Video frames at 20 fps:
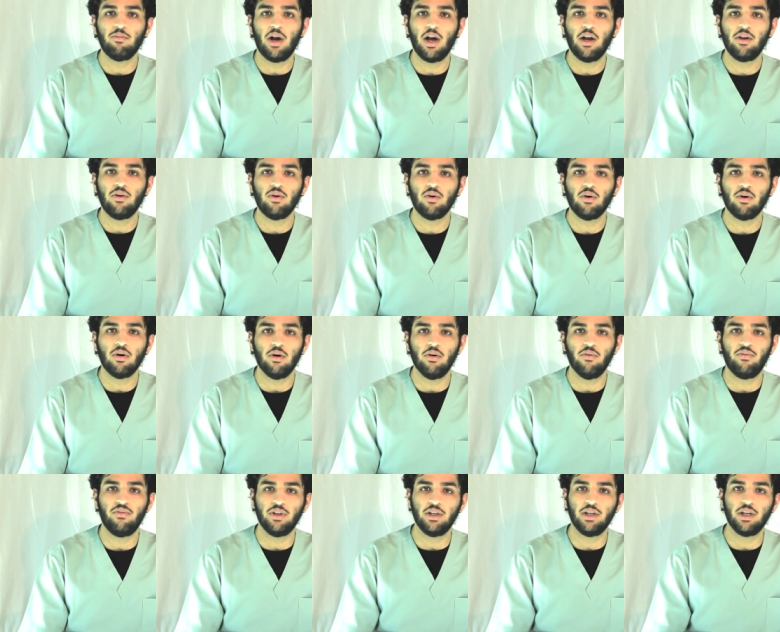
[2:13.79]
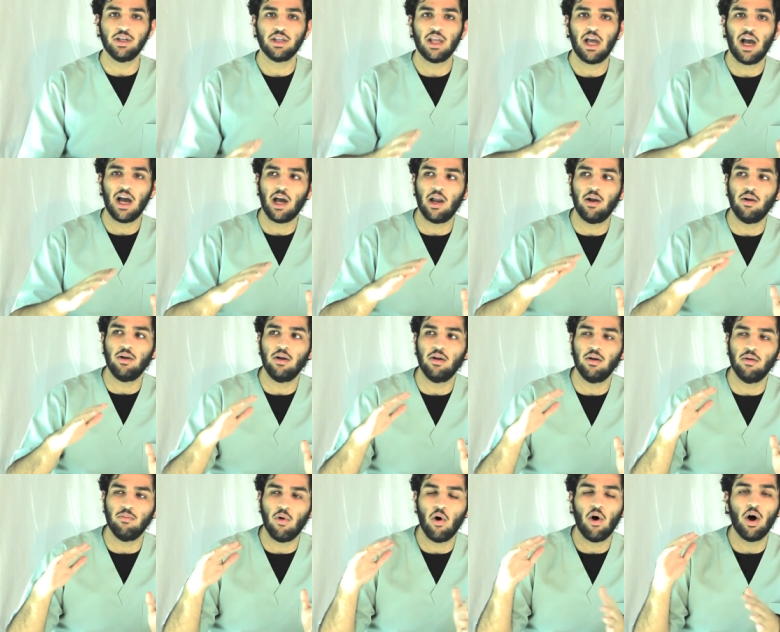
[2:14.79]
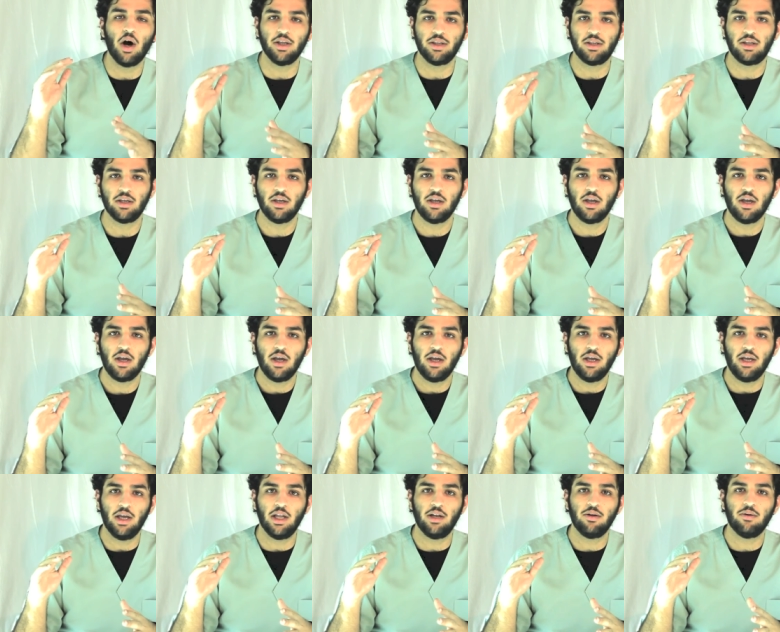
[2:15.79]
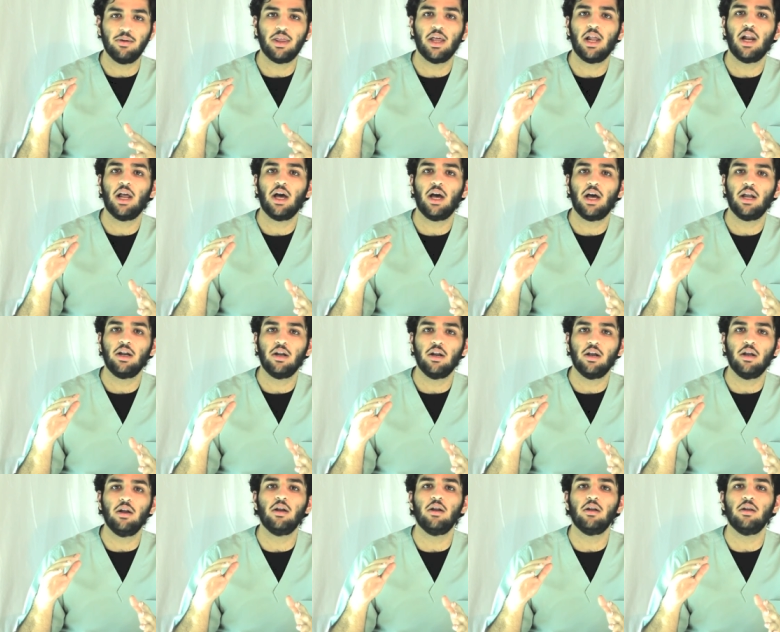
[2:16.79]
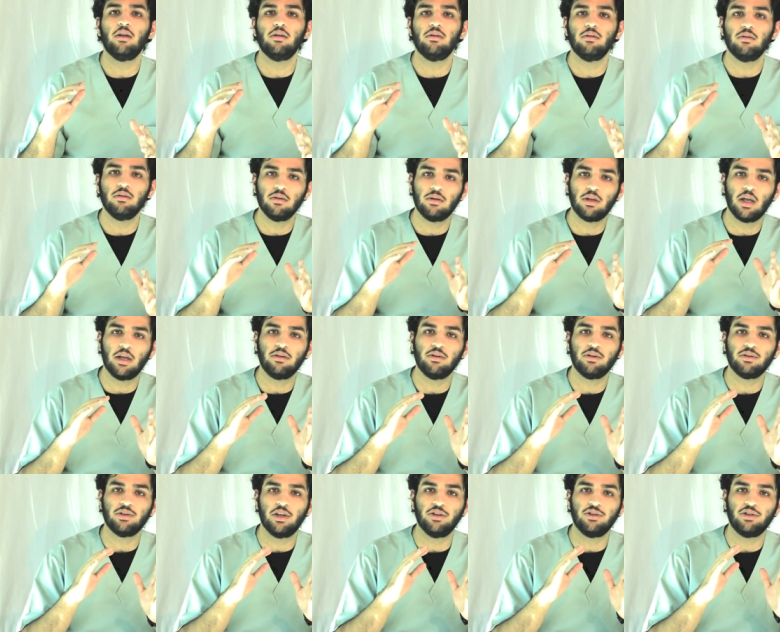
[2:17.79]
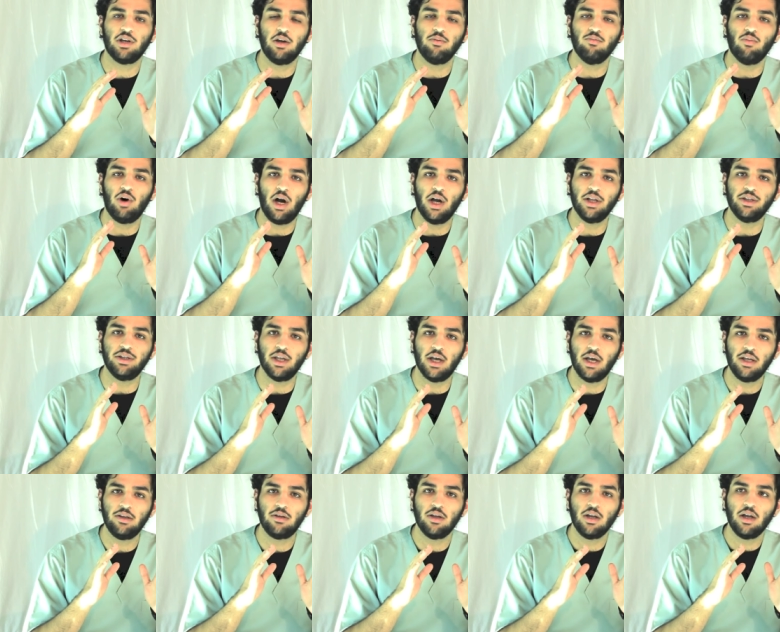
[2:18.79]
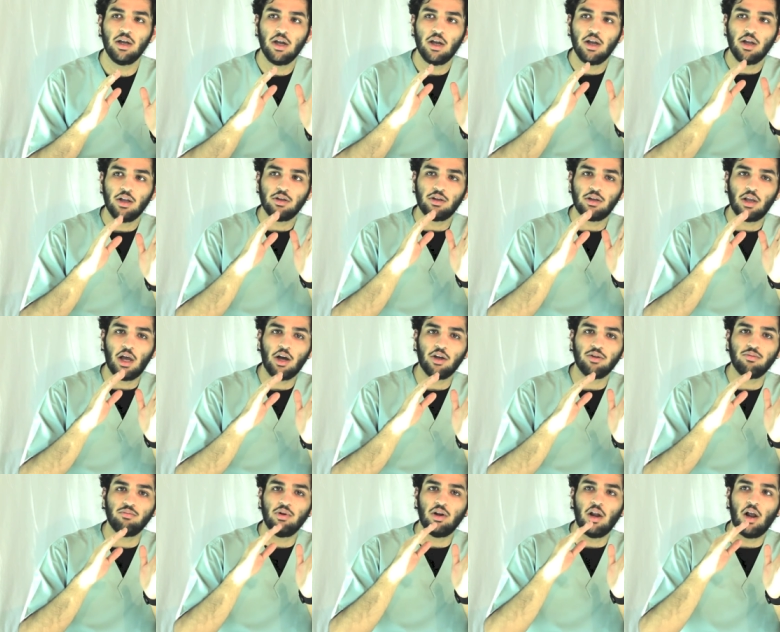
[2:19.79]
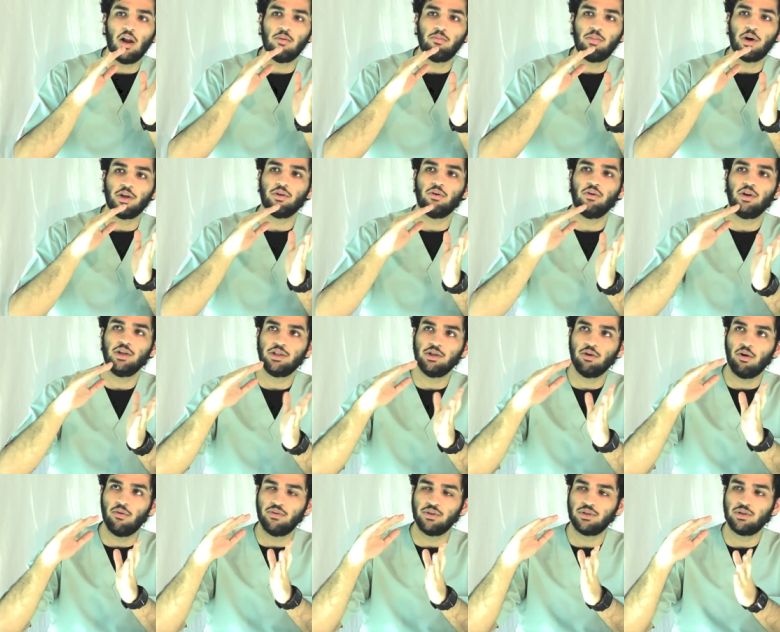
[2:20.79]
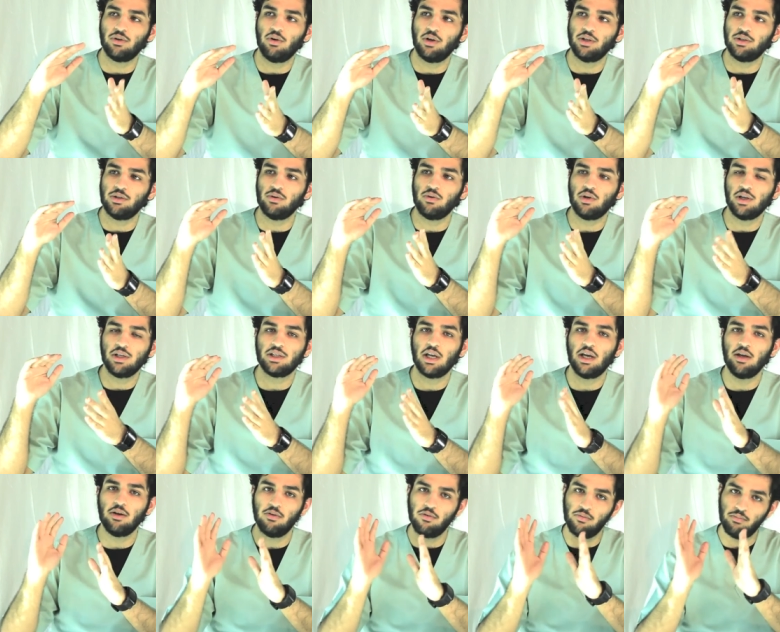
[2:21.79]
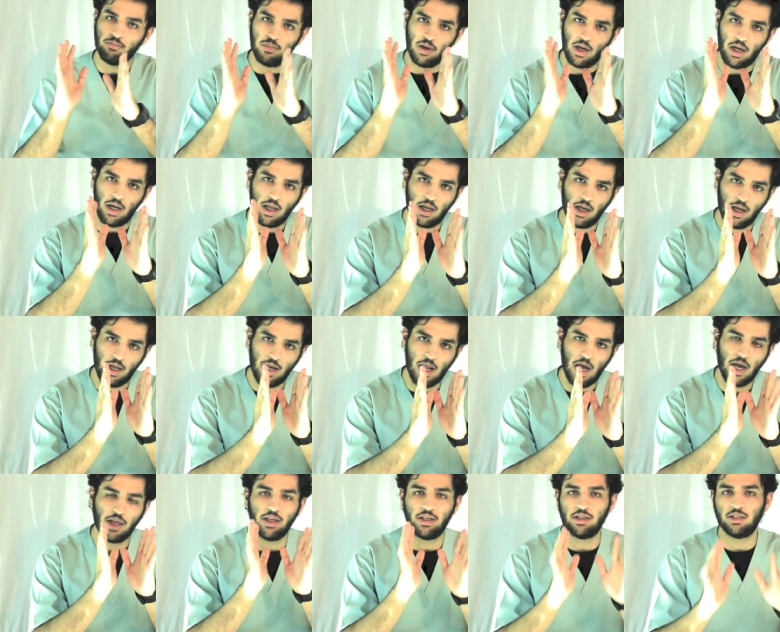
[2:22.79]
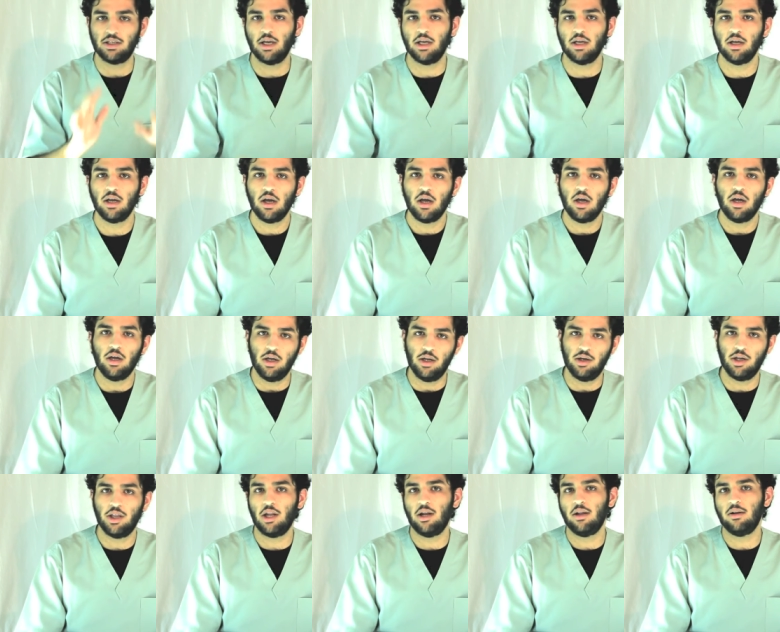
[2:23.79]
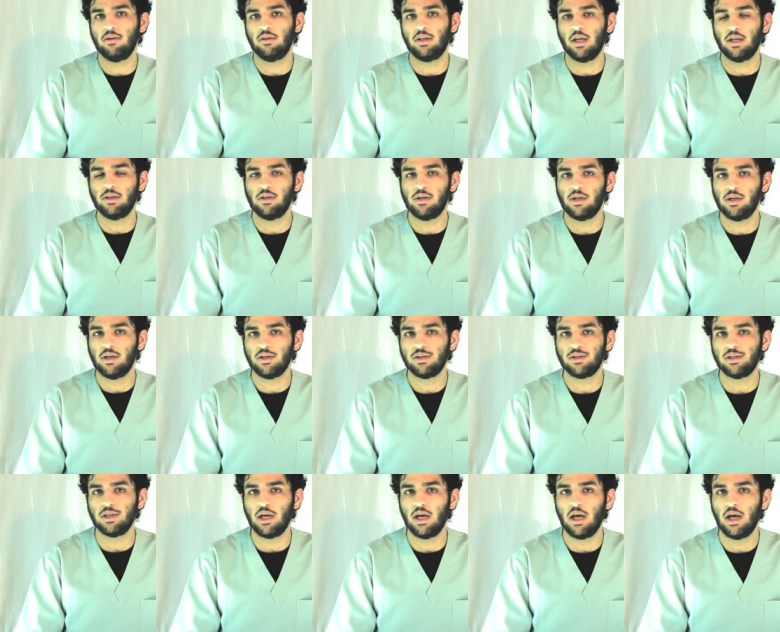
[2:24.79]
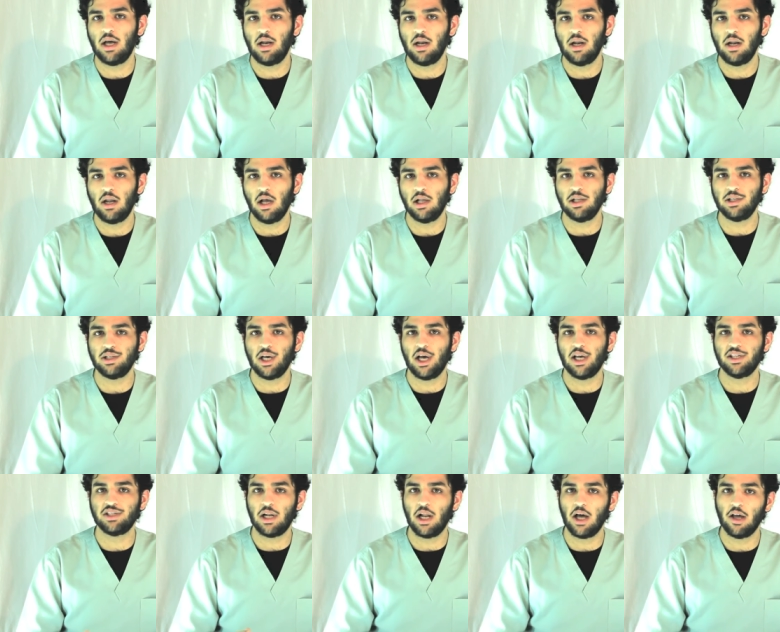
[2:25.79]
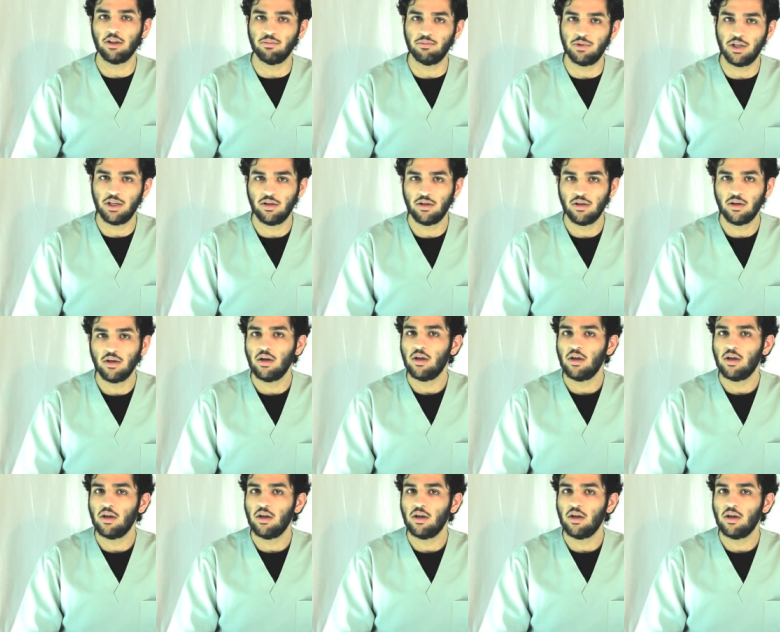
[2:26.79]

عنه في نطاق المواد يعني مثلا تدرس عن شيء محدد تاخذ من الباثولوجي والفسيولوجي وكل شيء عن هذا الشيء يعني مثلا تدرس عن الجهاز الهضمي